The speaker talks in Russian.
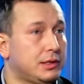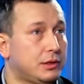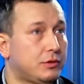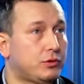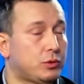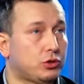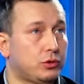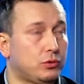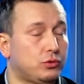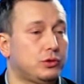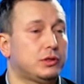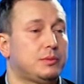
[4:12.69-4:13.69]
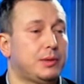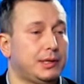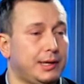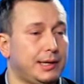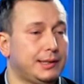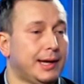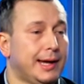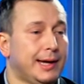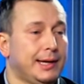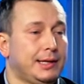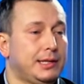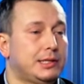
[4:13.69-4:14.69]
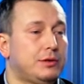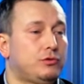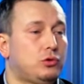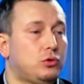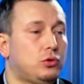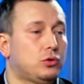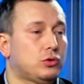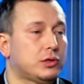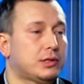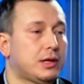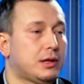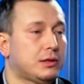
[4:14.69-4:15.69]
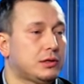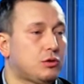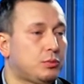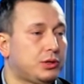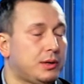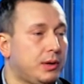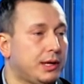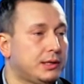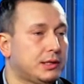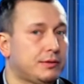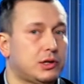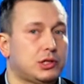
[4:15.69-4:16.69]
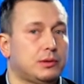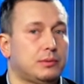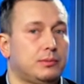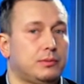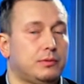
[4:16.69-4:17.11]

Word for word: Дело в том, что нужно смотреть, если вдруг кто-то стал злоупотреблять из вашего,